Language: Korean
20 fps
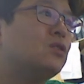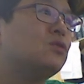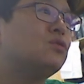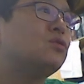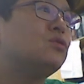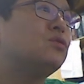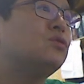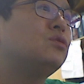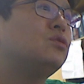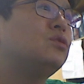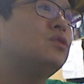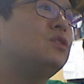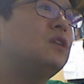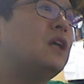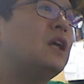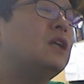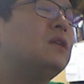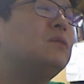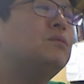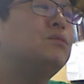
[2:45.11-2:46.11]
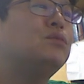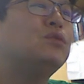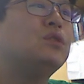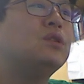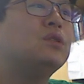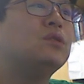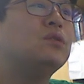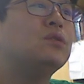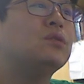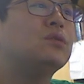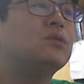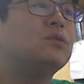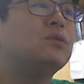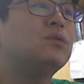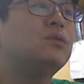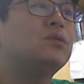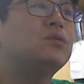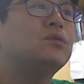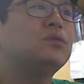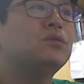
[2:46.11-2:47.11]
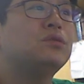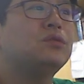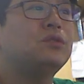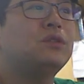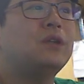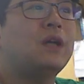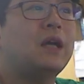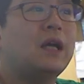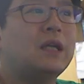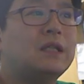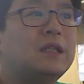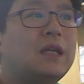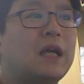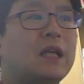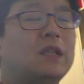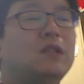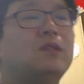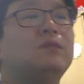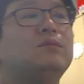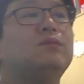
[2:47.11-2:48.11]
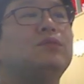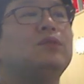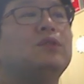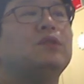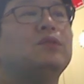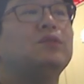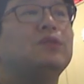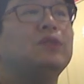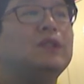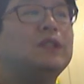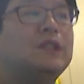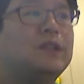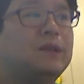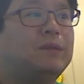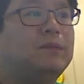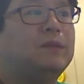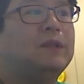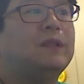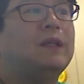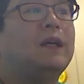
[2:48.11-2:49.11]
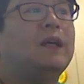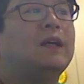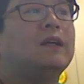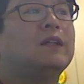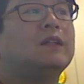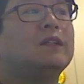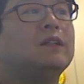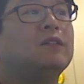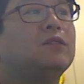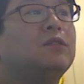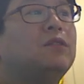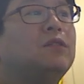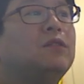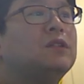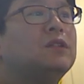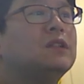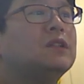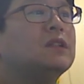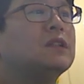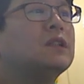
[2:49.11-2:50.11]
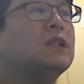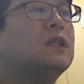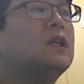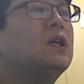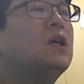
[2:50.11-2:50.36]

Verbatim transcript: 수술을 하는 부위도 있고 수술을 하지 않는 부위도 있습니다. 그리고 즉